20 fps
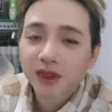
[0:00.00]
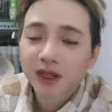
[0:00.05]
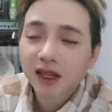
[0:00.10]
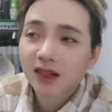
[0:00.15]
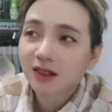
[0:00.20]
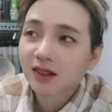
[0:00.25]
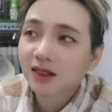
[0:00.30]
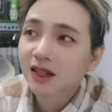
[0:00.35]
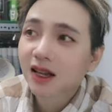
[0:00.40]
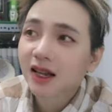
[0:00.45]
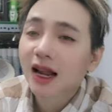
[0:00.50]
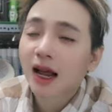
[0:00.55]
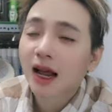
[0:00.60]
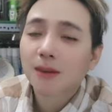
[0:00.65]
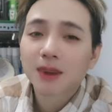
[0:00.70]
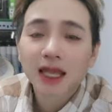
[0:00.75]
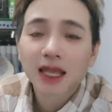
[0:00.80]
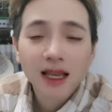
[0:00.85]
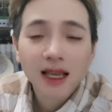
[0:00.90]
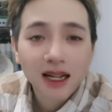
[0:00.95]
chứ khi nào
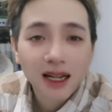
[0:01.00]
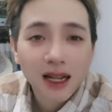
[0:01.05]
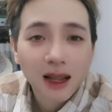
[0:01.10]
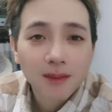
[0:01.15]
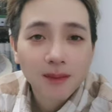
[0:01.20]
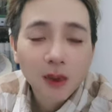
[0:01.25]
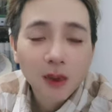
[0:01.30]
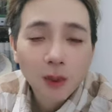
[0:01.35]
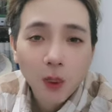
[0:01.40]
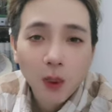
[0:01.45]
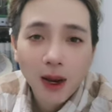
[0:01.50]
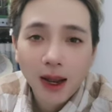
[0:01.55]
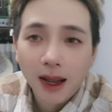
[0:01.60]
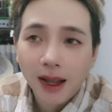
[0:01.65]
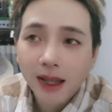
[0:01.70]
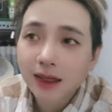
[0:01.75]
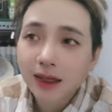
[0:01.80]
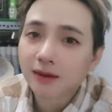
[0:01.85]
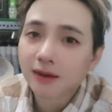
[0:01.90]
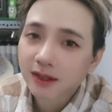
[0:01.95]
mà chí cảnh cảm thấy
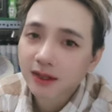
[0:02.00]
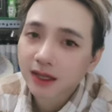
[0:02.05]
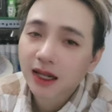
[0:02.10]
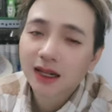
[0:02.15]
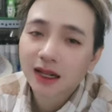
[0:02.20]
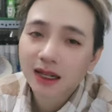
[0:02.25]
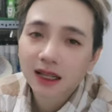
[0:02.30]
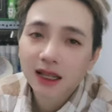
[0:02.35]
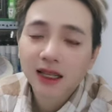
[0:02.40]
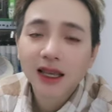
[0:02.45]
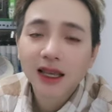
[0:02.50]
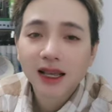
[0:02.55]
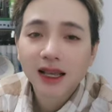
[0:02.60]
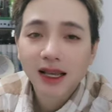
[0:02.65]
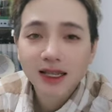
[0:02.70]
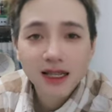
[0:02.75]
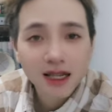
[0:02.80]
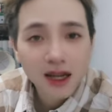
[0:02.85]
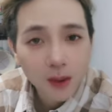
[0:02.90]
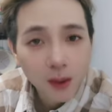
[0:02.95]
khỏe tự tin đó, thì chí
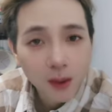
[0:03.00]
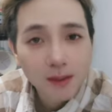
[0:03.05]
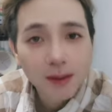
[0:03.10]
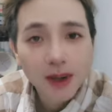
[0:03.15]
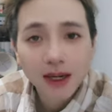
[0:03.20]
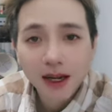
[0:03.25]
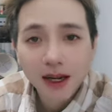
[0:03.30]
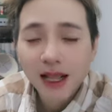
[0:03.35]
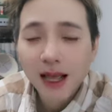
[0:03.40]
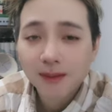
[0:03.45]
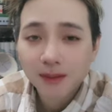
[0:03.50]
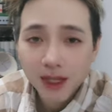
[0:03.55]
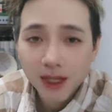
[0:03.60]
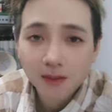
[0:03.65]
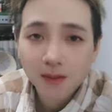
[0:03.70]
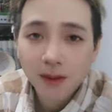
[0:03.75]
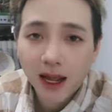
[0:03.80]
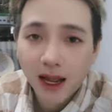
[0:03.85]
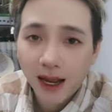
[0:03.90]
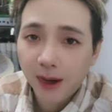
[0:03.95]
cảnh sẽ đi qua bên đó làm
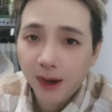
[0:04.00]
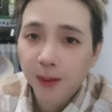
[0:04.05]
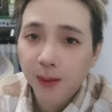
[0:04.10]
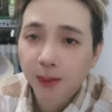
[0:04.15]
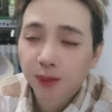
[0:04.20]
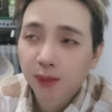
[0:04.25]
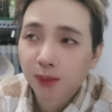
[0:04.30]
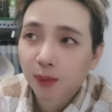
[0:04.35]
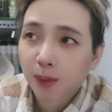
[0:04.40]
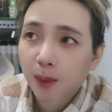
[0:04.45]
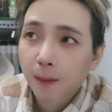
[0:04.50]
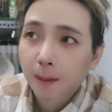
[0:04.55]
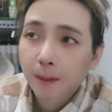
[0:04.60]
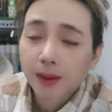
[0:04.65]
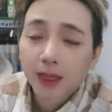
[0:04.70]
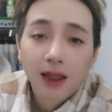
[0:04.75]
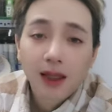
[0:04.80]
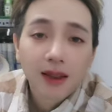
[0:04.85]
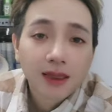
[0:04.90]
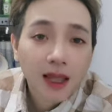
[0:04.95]
chân mài
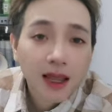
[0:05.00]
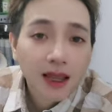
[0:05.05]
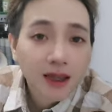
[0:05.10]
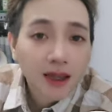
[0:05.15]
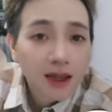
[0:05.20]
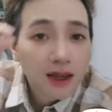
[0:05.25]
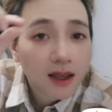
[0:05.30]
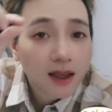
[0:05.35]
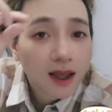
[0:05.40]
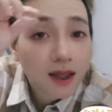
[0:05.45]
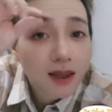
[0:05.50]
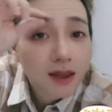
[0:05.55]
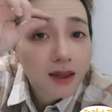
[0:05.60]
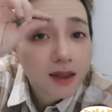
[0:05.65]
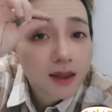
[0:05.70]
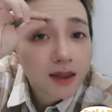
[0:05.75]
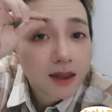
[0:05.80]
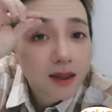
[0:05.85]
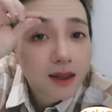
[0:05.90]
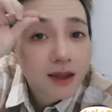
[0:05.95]
tại vì ờ,
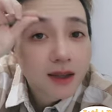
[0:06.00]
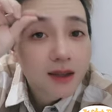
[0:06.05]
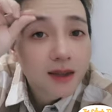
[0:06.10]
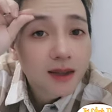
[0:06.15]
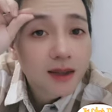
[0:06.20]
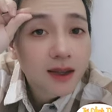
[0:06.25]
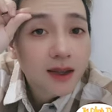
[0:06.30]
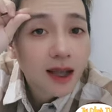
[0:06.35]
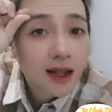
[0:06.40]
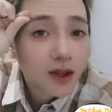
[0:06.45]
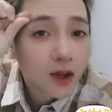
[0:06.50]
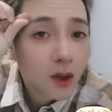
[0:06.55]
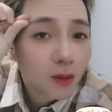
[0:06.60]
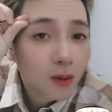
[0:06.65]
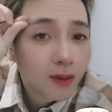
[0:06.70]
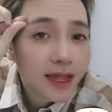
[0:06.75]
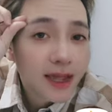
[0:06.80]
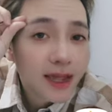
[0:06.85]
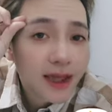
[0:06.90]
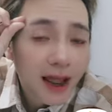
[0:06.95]
chí cảnh cũng
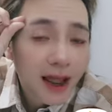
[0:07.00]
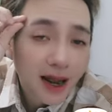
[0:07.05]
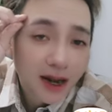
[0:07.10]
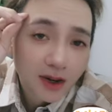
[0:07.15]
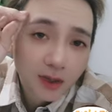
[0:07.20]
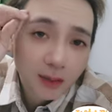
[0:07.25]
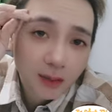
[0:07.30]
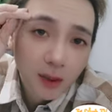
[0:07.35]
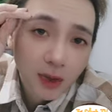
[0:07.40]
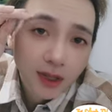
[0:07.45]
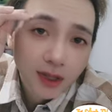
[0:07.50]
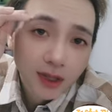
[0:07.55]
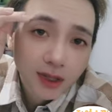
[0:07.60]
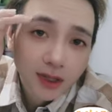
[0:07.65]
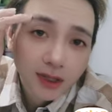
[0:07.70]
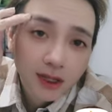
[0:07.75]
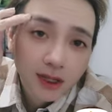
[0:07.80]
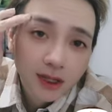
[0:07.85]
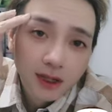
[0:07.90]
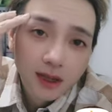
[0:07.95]
đã già rồi mọi
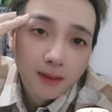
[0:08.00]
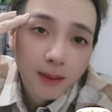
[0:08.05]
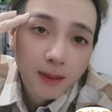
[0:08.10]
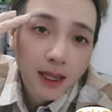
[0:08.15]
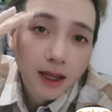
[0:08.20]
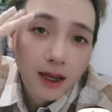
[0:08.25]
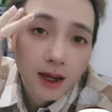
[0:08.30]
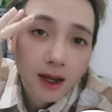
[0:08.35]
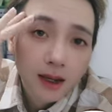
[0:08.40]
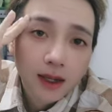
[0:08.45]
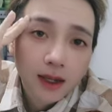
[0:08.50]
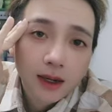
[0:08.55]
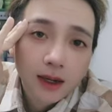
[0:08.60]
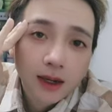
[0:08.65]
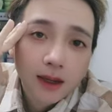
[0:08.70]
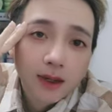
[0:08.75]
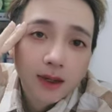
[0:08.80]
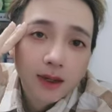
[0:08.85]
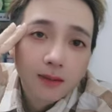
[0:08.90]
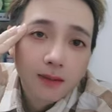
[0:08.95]
người cho nên bây giờ thì
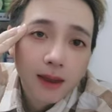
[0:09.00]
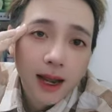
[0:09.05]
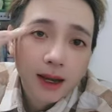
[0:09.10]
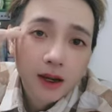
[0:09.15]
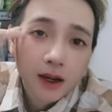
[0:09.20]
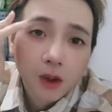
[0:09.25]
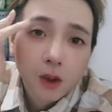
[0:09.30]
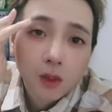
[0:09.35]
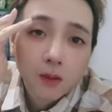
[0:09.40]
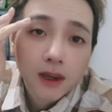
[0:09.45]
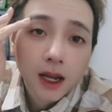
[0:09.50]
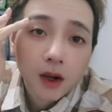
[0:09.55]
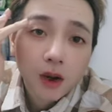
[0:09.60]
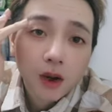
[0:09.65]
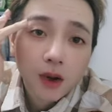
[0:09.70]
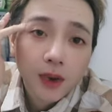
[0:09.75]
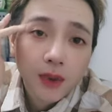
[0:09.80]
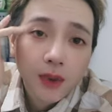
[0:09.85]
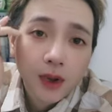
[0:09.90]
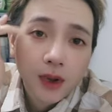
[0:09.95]
ờ, chân mài nó cũng đã
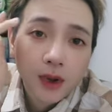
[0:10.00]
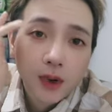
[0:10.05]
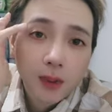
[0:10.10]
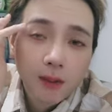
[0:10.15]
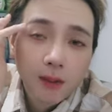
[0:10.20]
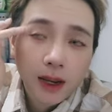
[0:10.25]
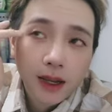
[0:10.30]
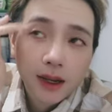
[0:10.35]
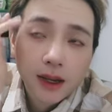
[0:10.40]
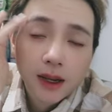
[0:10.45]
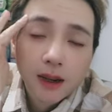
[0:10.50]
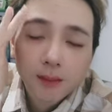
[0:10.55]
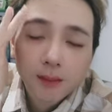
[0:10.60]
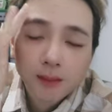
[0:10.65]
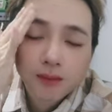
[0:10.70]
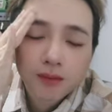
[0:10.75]
có dấu hiệu bị